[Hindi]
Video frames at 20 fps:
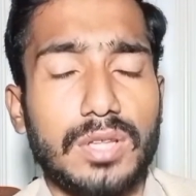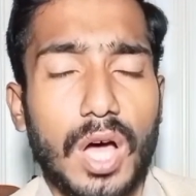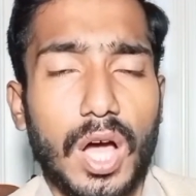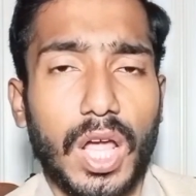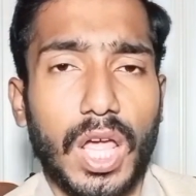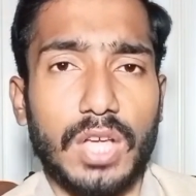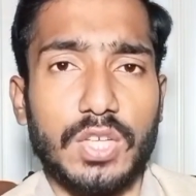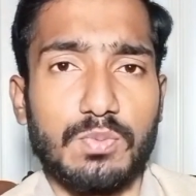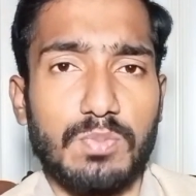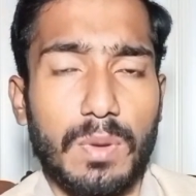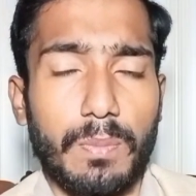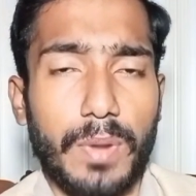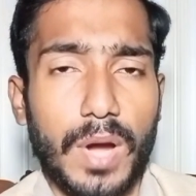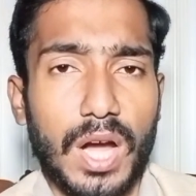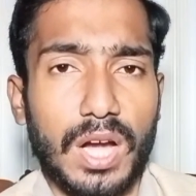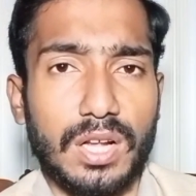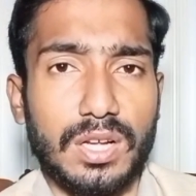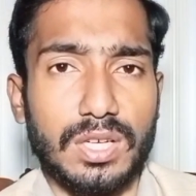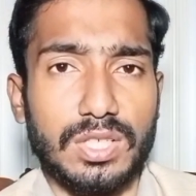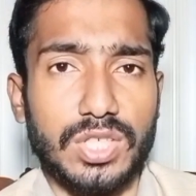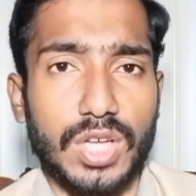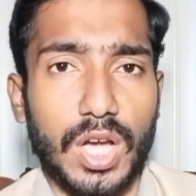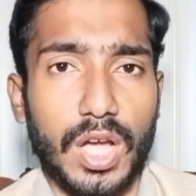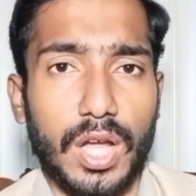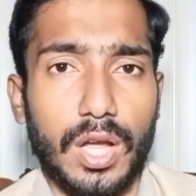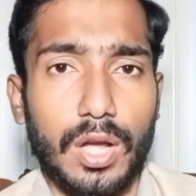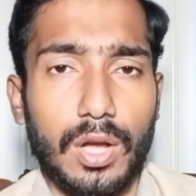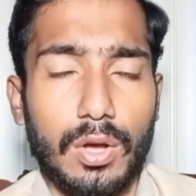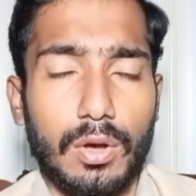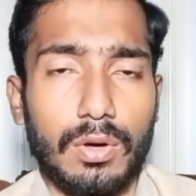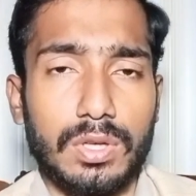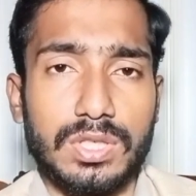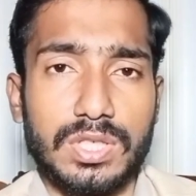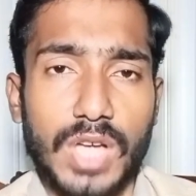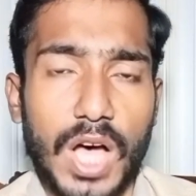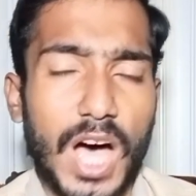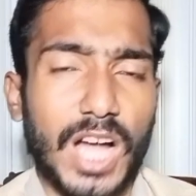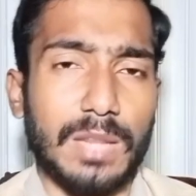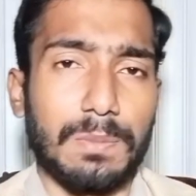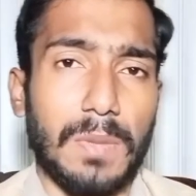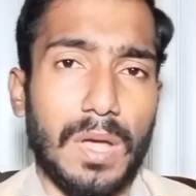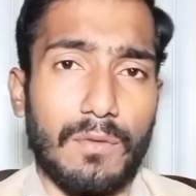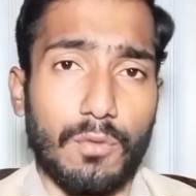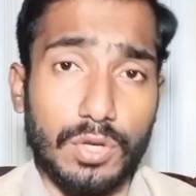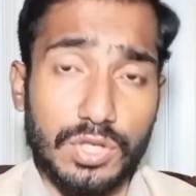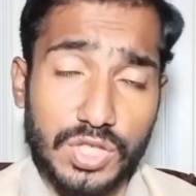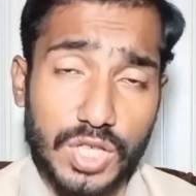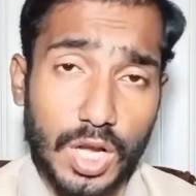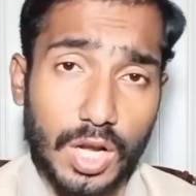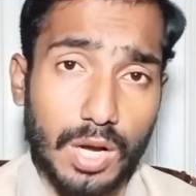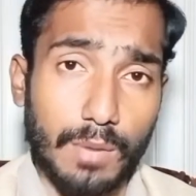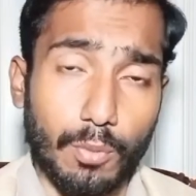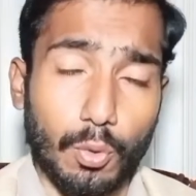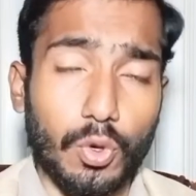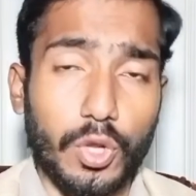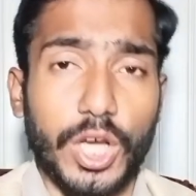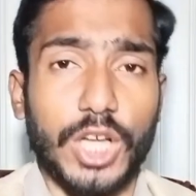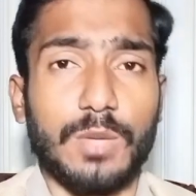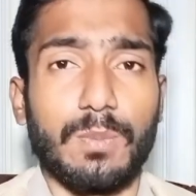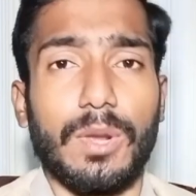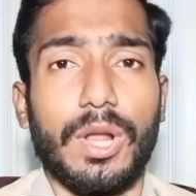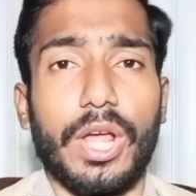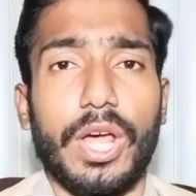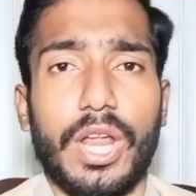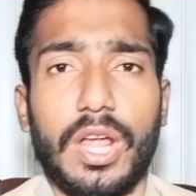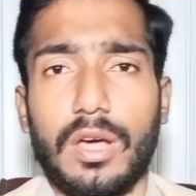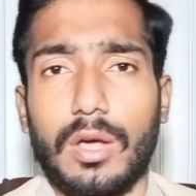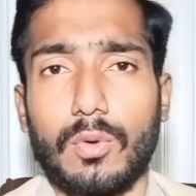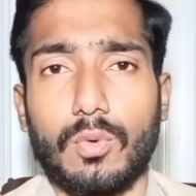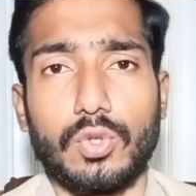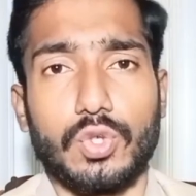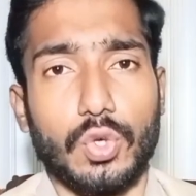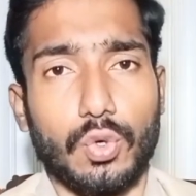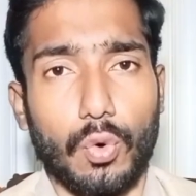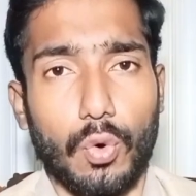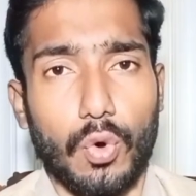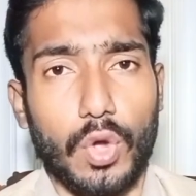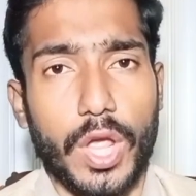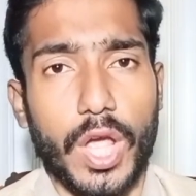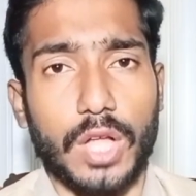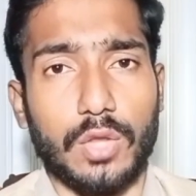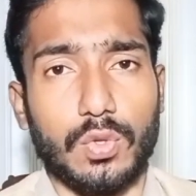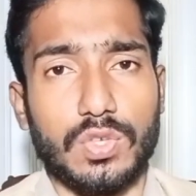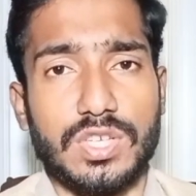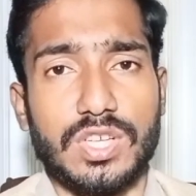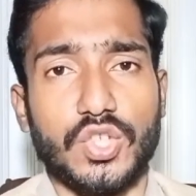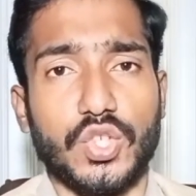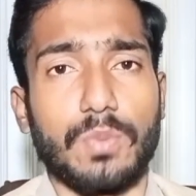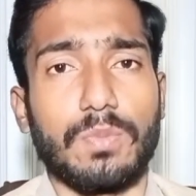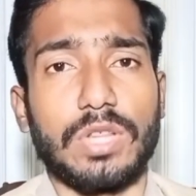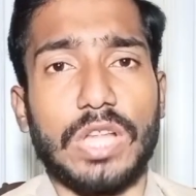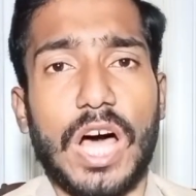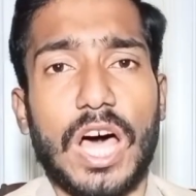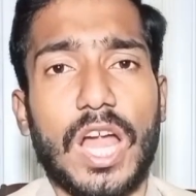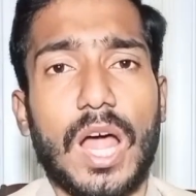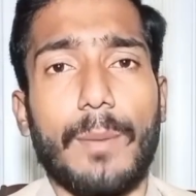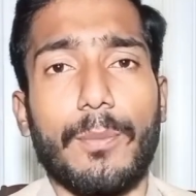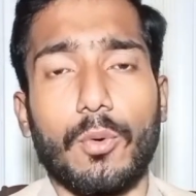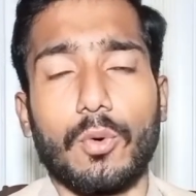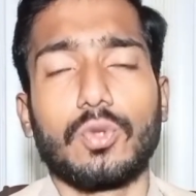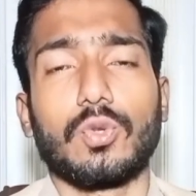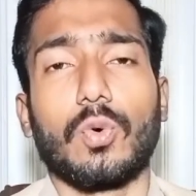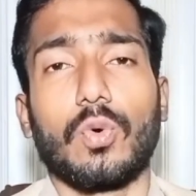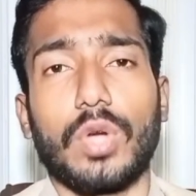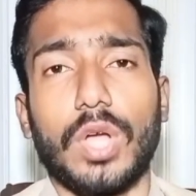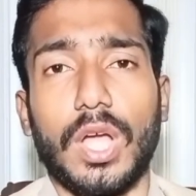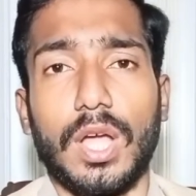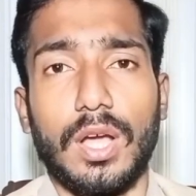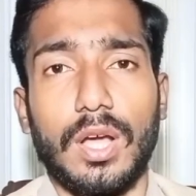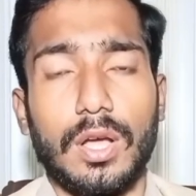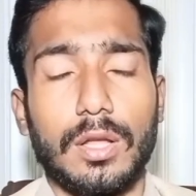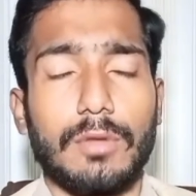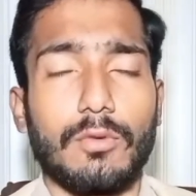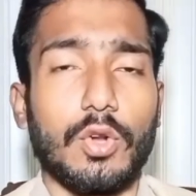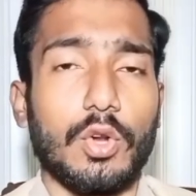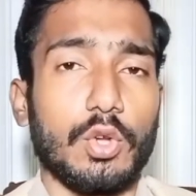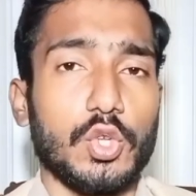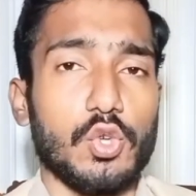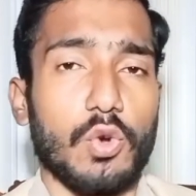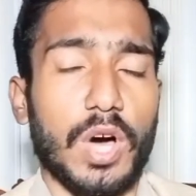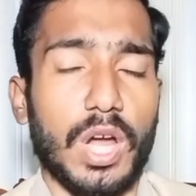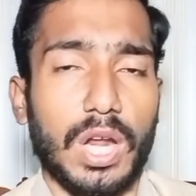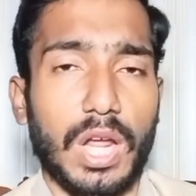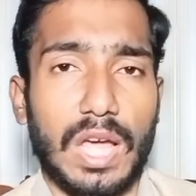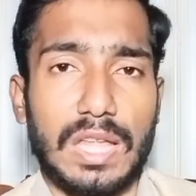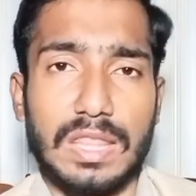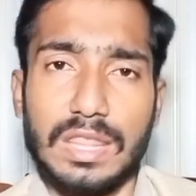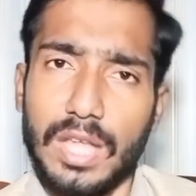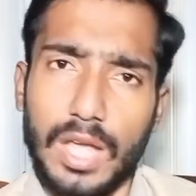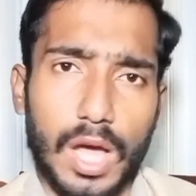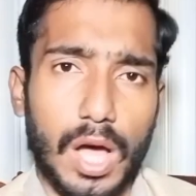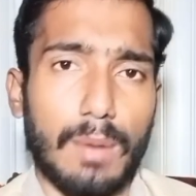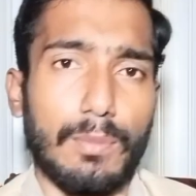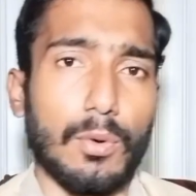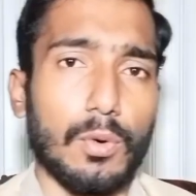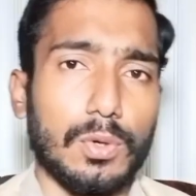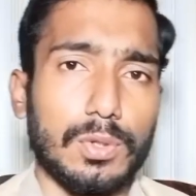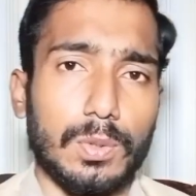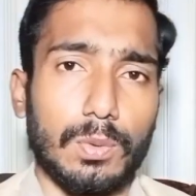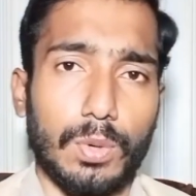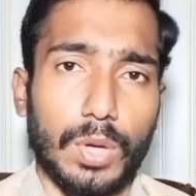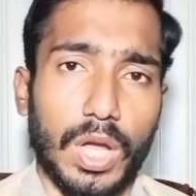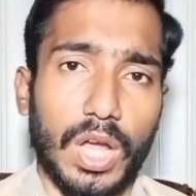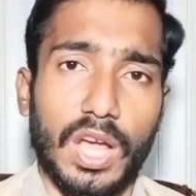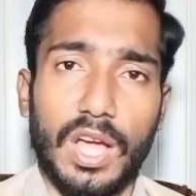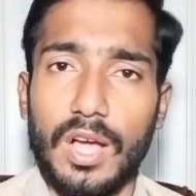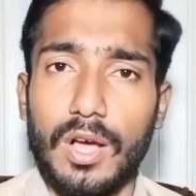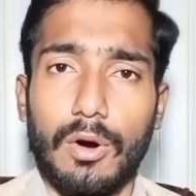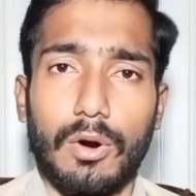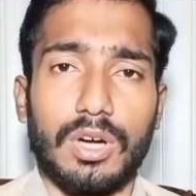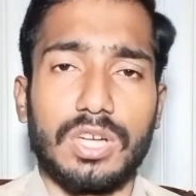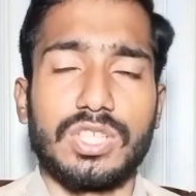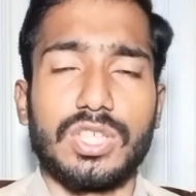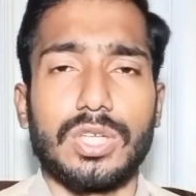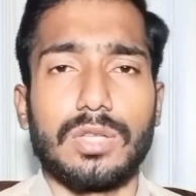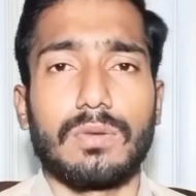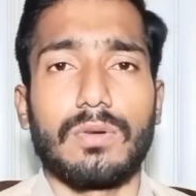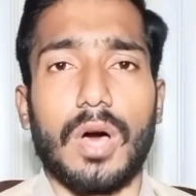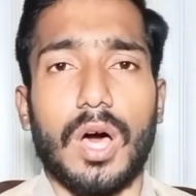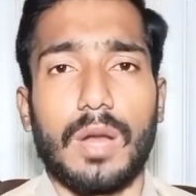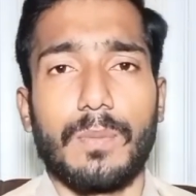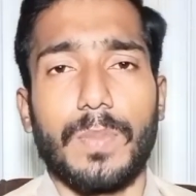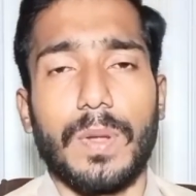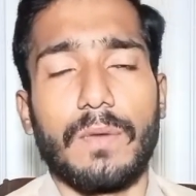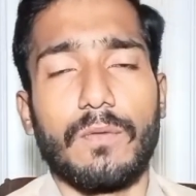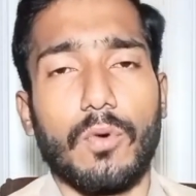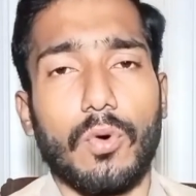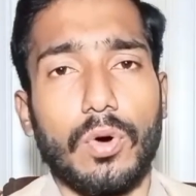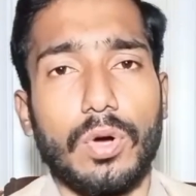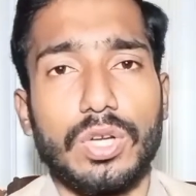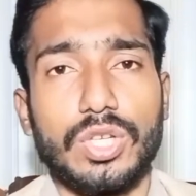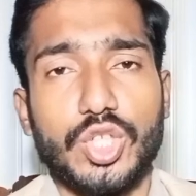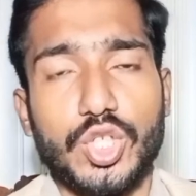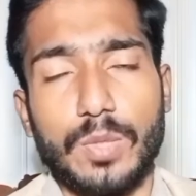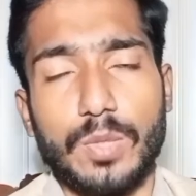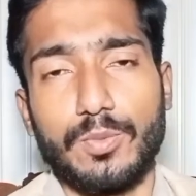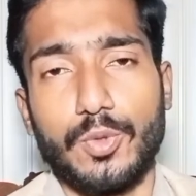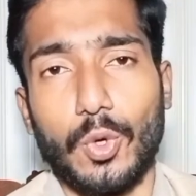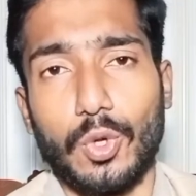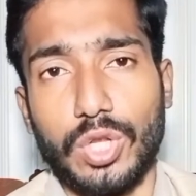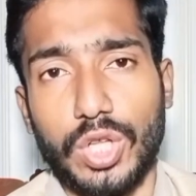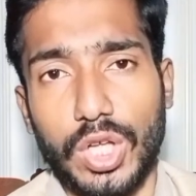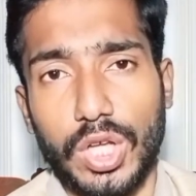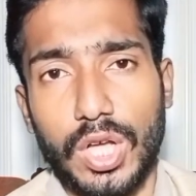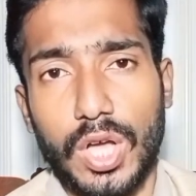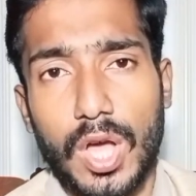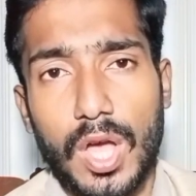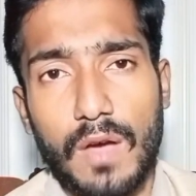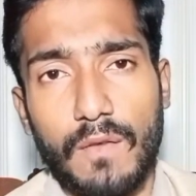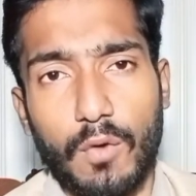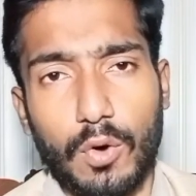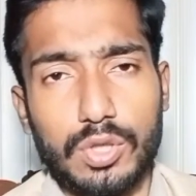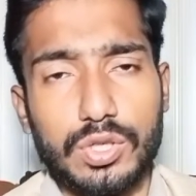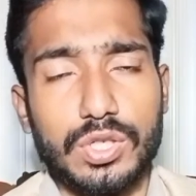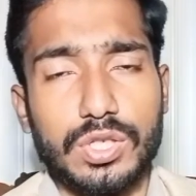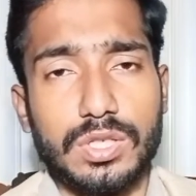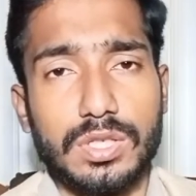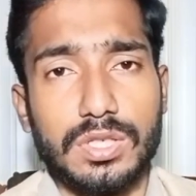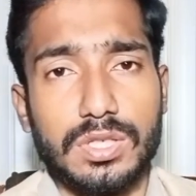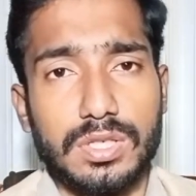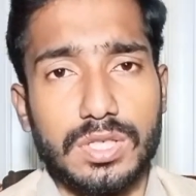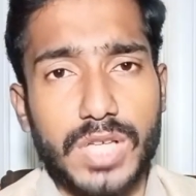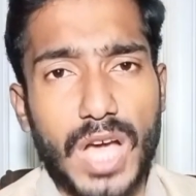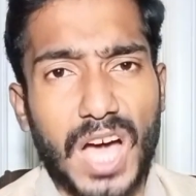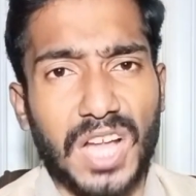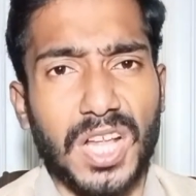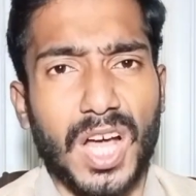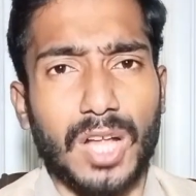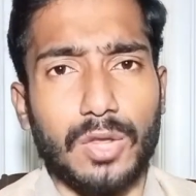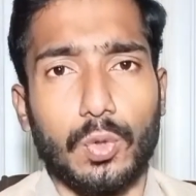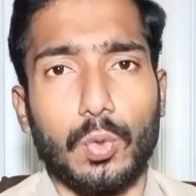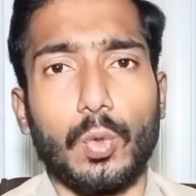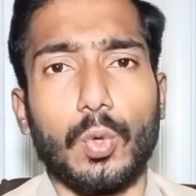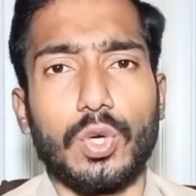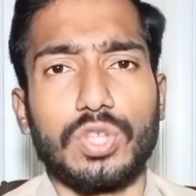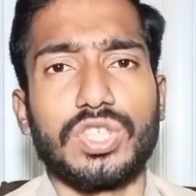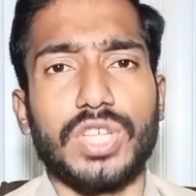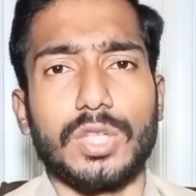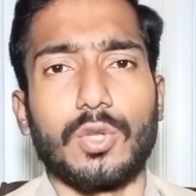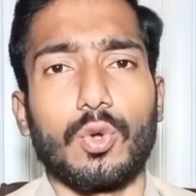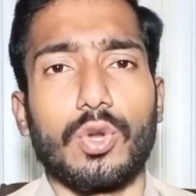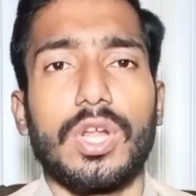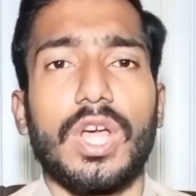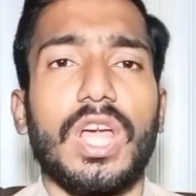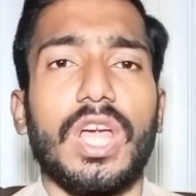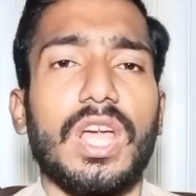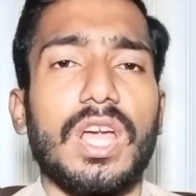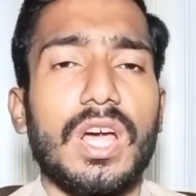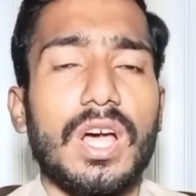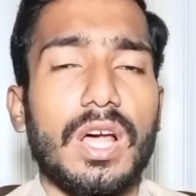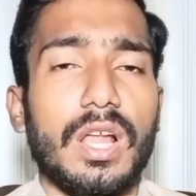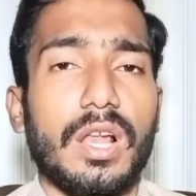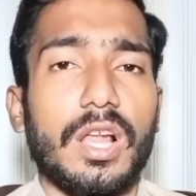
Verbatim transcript: ताकि इसमें बैठ कर जाएं और साथ में वो इनसे कबूलियत भी ले रहे अगर कुछ हो गया तो इसके जिम्मेदार आप खुद होंगे तो वो नौजवान कहते हैं हम खुद होंगे और इसी दौरान फिर वो शिप जो थी वो ज्यादा दूर से तो नहीं